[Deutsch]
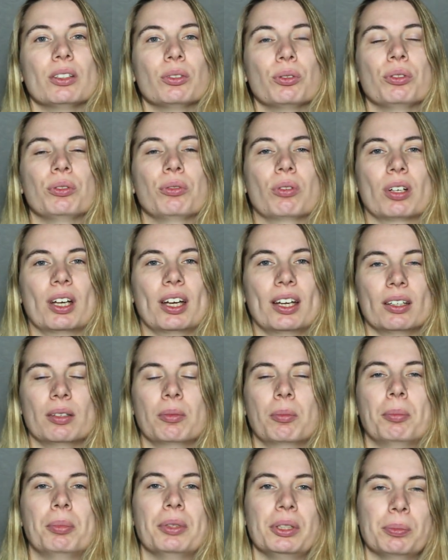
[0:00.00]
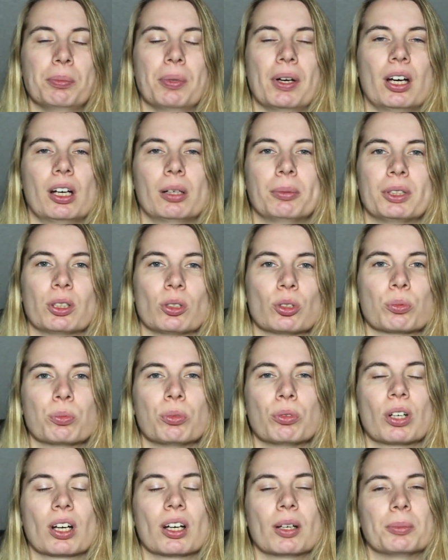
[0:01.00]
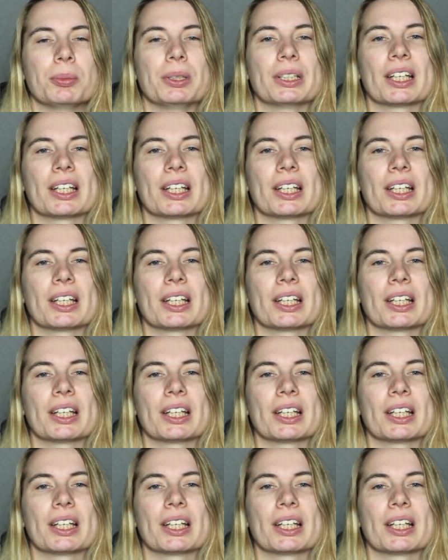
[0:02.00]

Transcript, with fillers: natürlich noch ein Bildbearbeitungsprogramm.